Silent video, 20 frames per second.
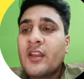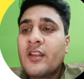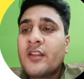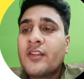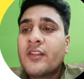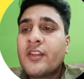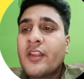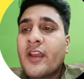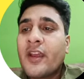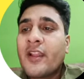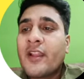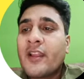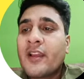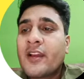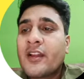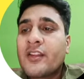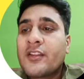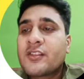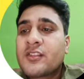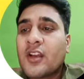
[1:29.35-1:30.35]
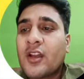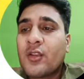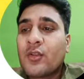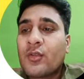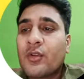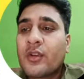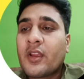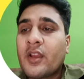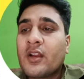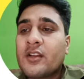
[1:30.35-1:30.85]
न्यायालय का निशान हो
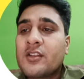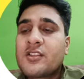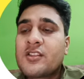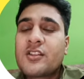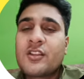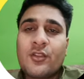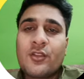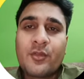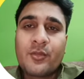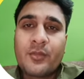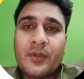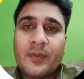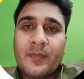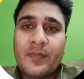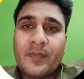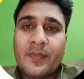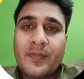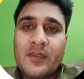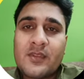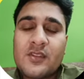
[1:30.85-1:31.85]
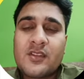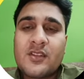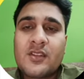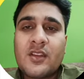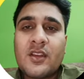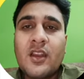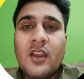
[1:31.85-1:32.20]
गया स्टेनो में जिसे